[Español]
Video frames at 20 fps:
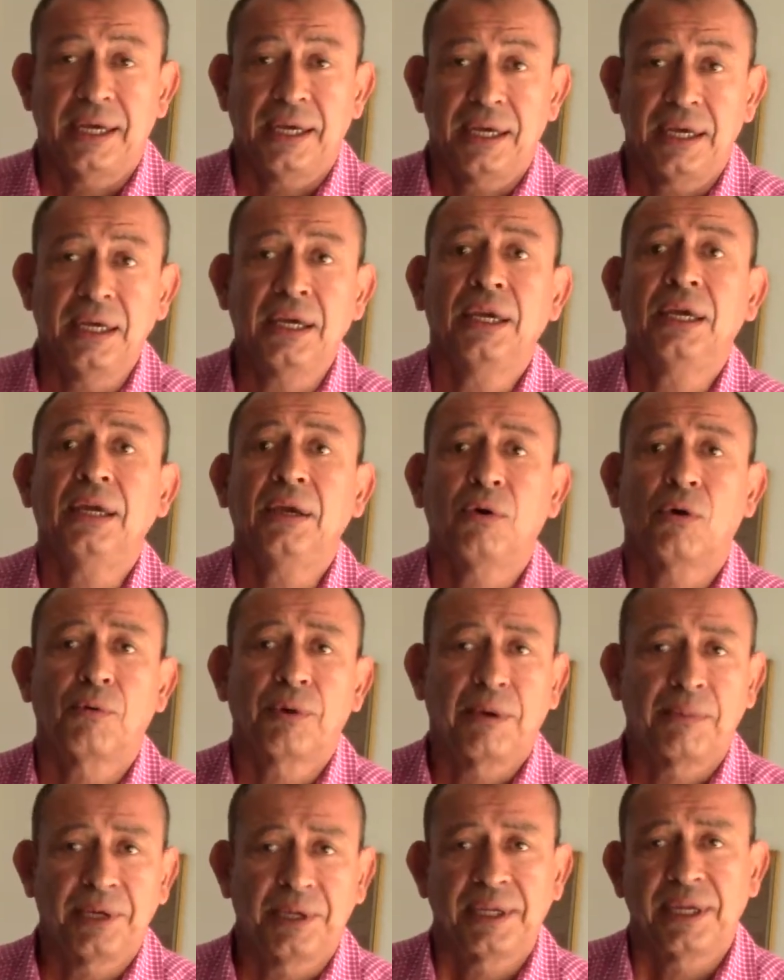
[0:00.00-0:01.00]
y
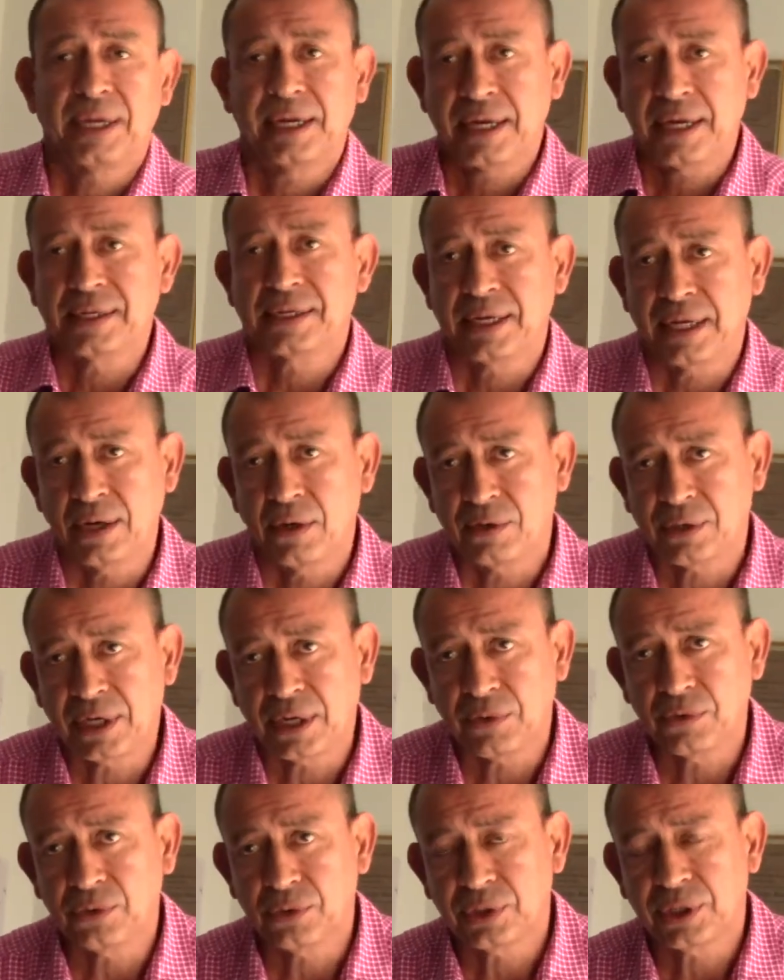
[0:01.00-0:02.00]
obviamente hay que hacer los
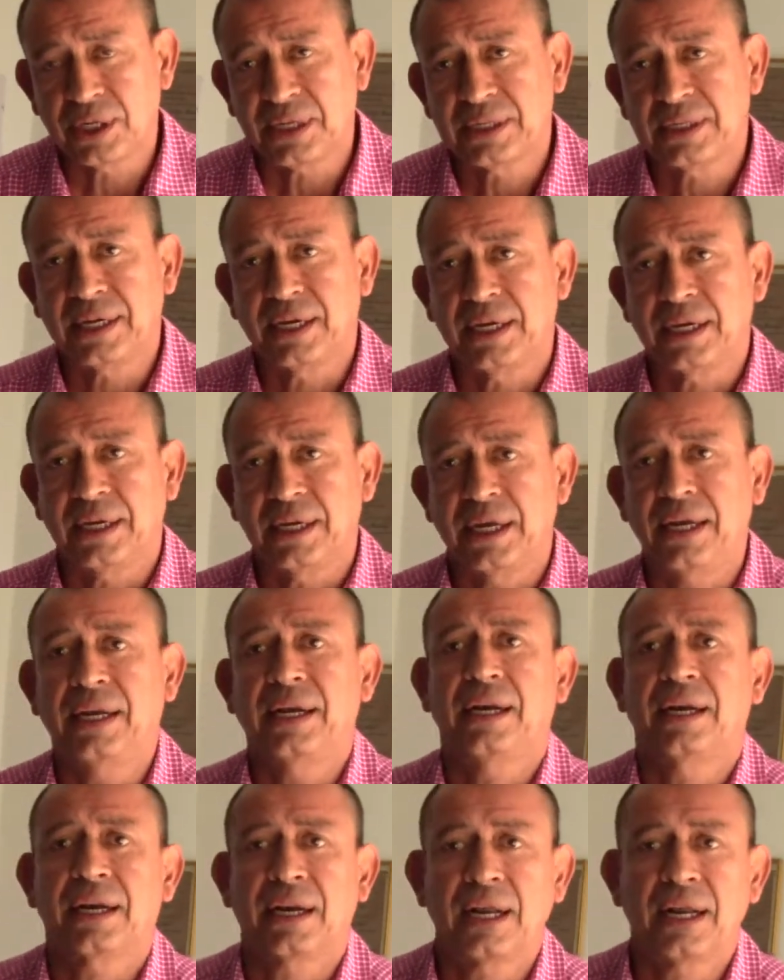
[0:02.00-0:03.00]
ajustes eh,
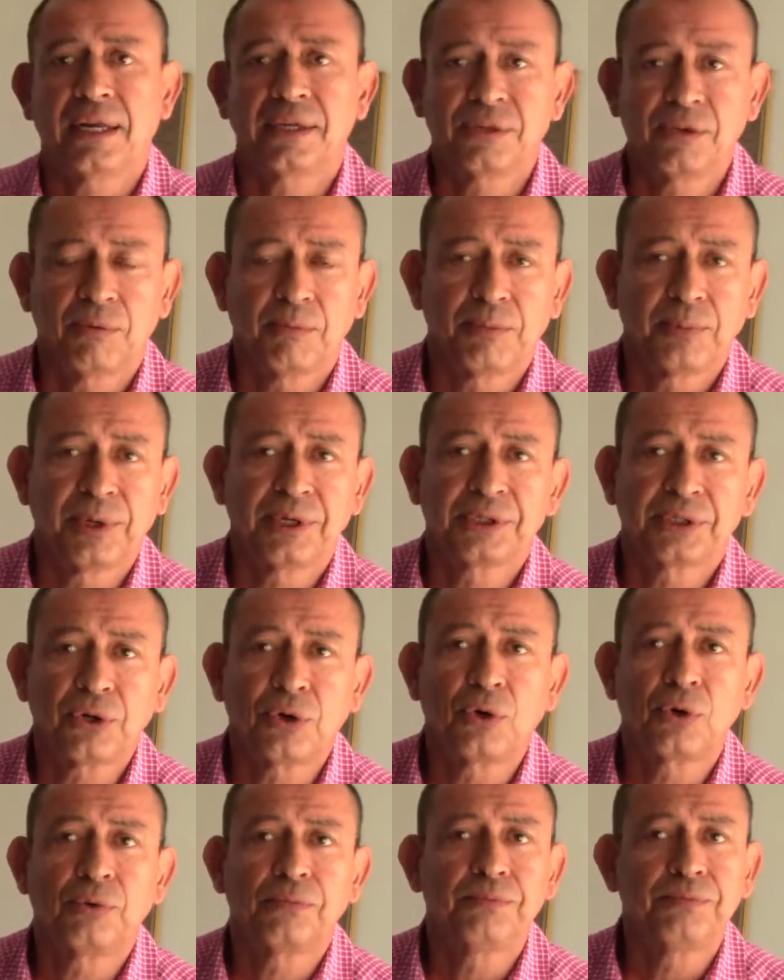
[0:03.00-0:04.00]
en relación pues
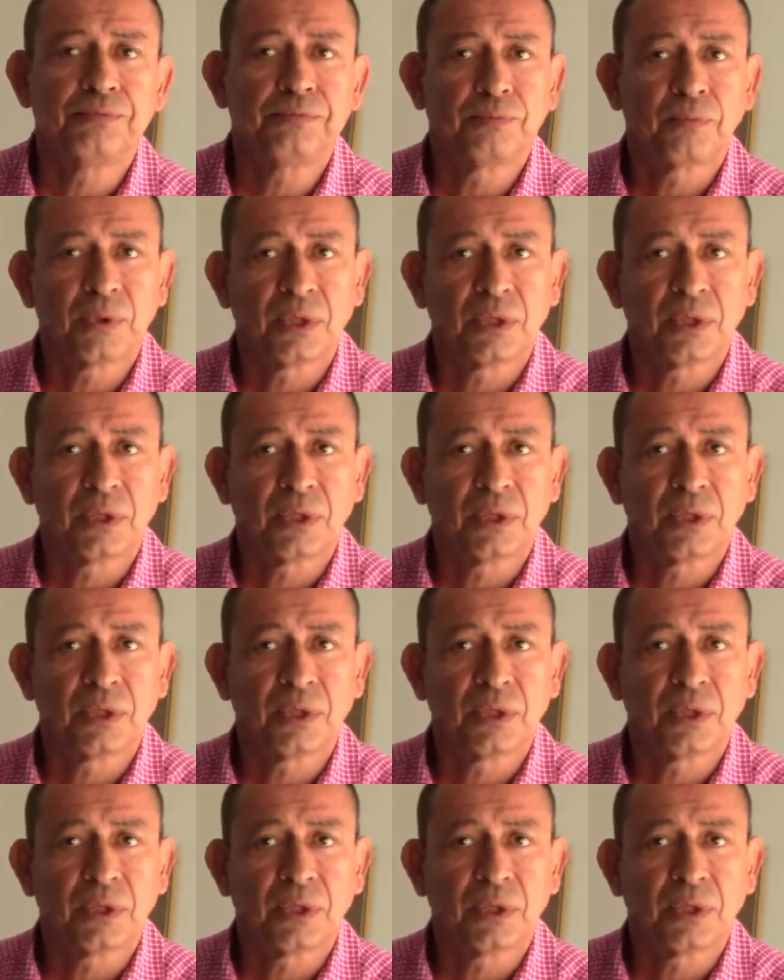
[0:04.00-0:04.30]
con,